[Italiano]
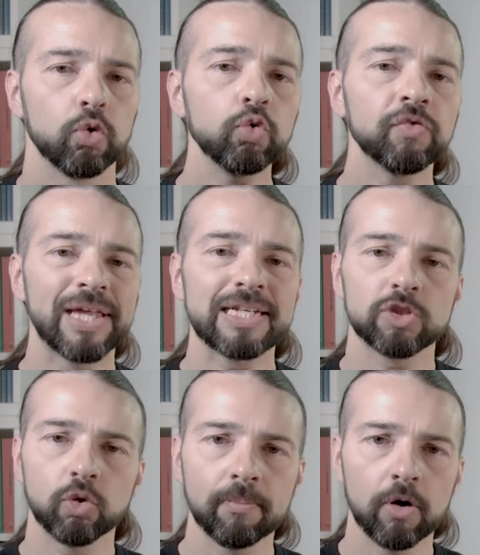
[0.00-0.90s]
Un
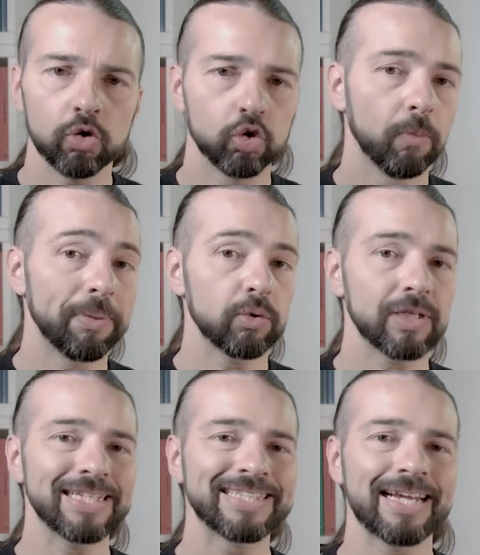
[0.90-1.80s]
terzo modo per
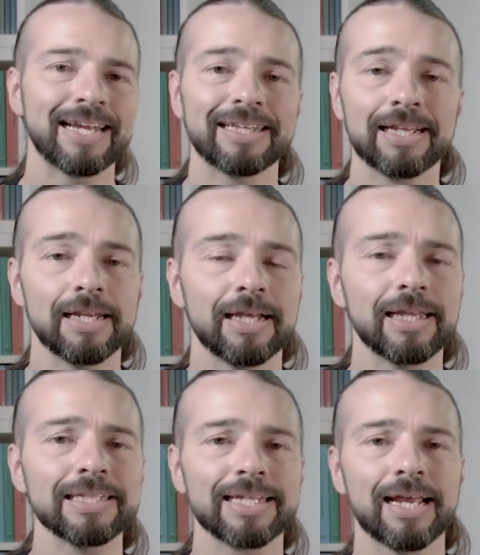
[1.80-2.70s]
utilizzare la tecnica
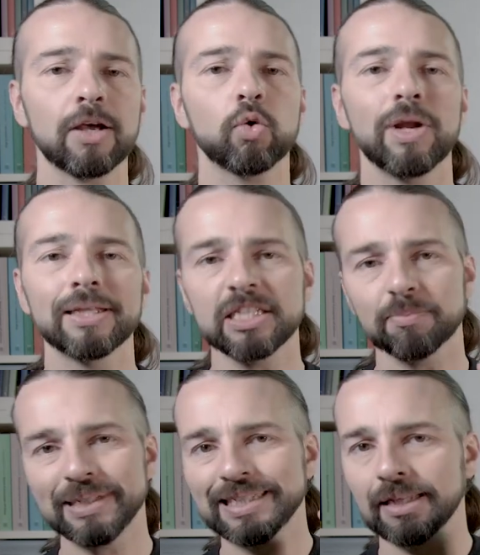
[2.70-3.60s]
della scala è quella di
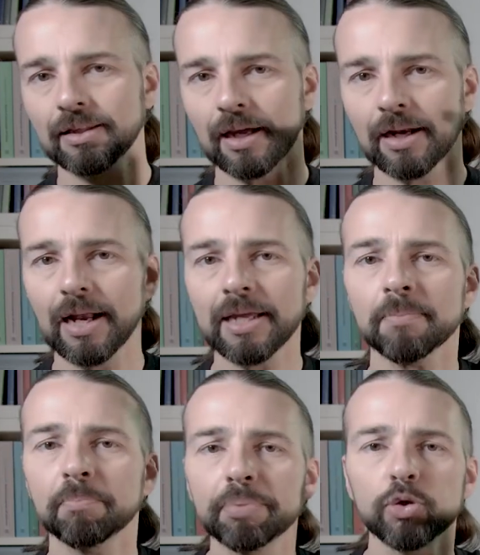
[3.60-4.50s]
spezzettarla
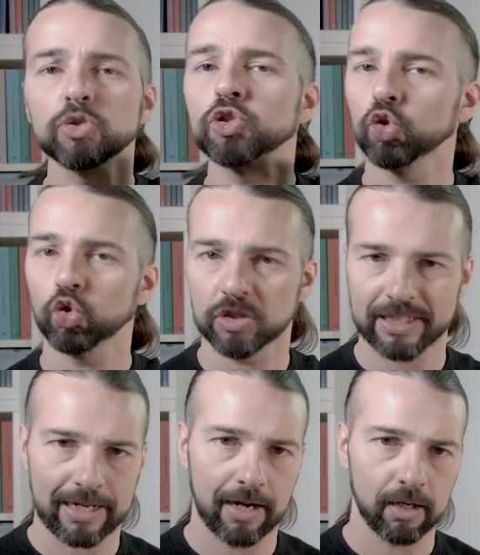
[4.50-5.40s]
in più
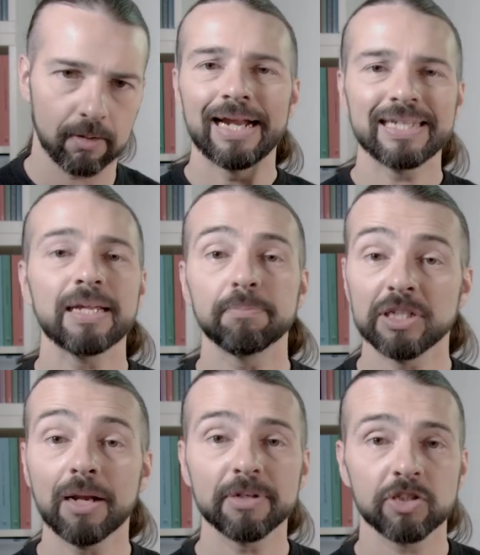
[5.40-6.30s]
sottoscale. Ad esempio,
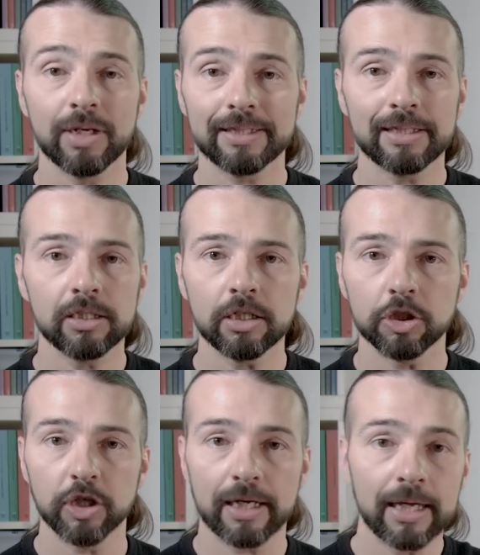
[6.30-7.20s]
se la persona ti
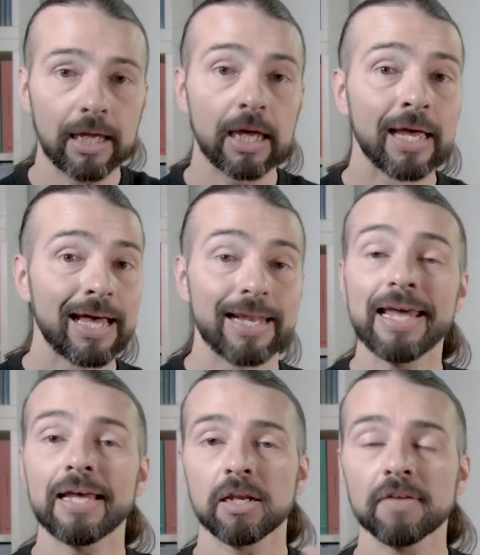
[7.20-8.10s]
dice che
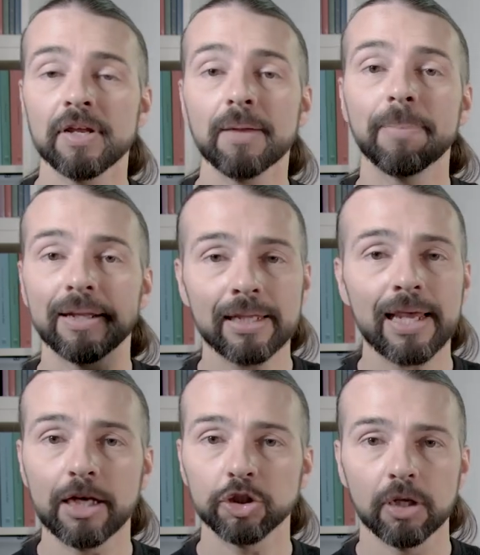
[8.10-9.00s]
lei arriverebbe a
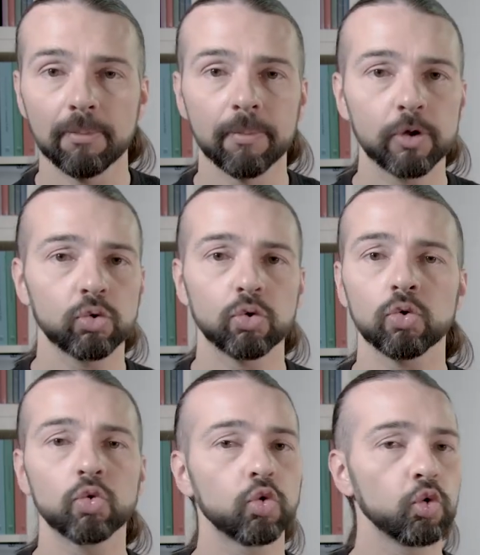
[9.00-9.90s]
10 nel momento
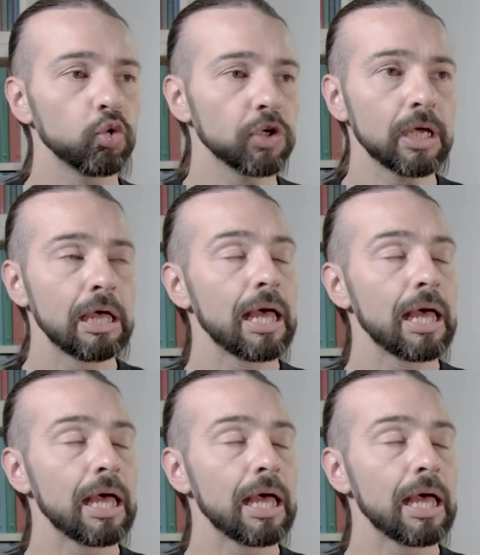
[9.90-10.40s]
in cui